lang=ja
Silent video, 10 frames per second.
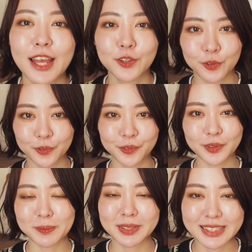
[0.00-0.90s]
ということ
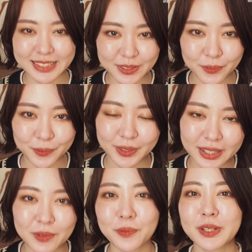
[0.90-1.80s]
でまた次の動画
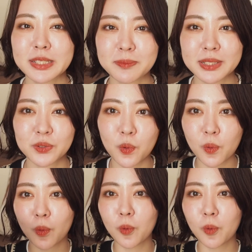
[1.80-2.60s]
でお会いしましょ